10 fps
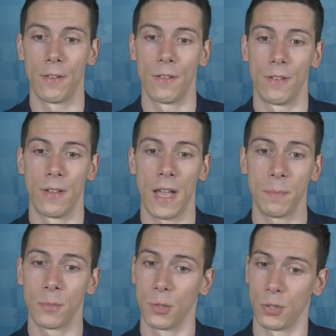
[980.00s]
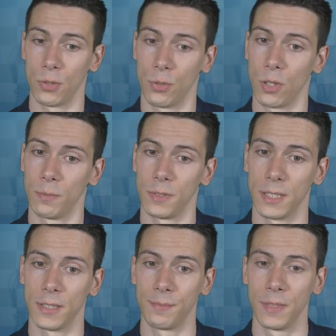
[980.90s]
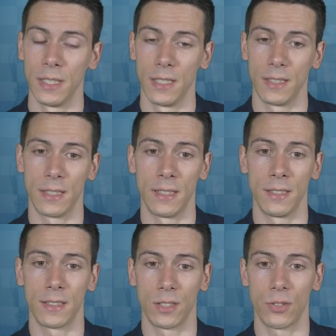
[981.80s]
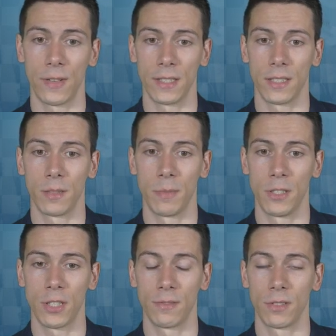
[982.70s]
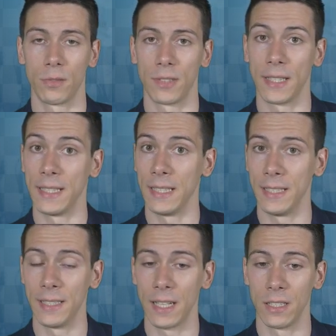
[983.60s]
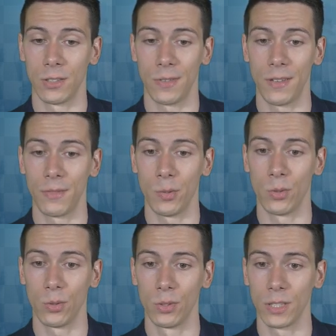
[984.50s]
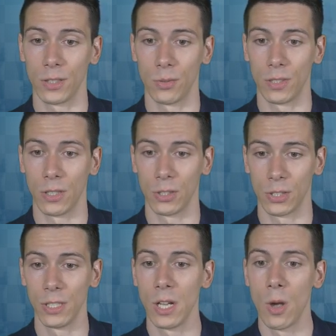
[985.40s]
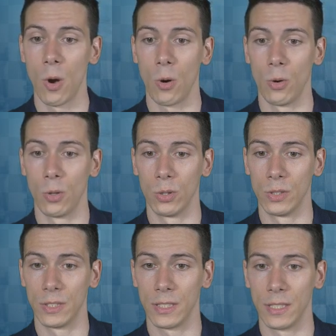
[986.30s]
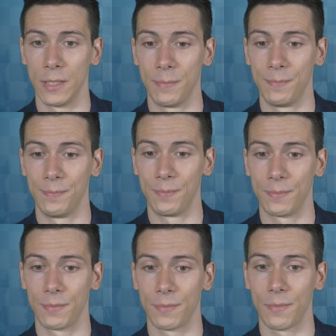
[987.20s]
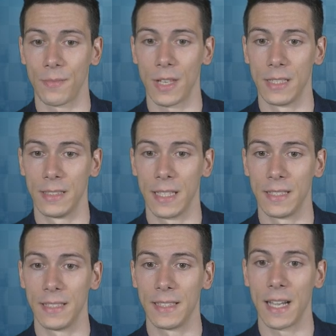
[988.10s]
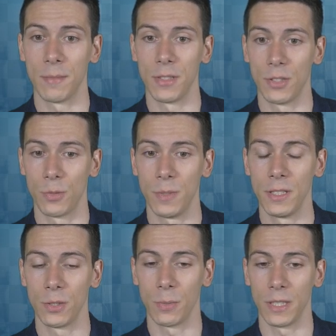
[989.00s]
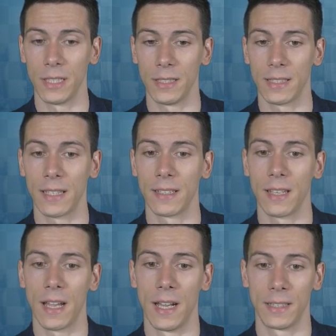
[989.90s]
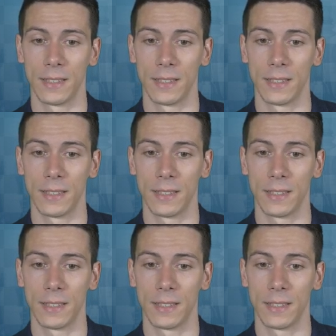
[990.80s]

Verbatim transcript: Abtäuschen kommt, ja, sei es, dass Schwarzes mal schafft, auf der G-Linie alle Schwerfiguren runterzutauschen und ähm, dann die Dame ins Spiel zu bringen, dann hat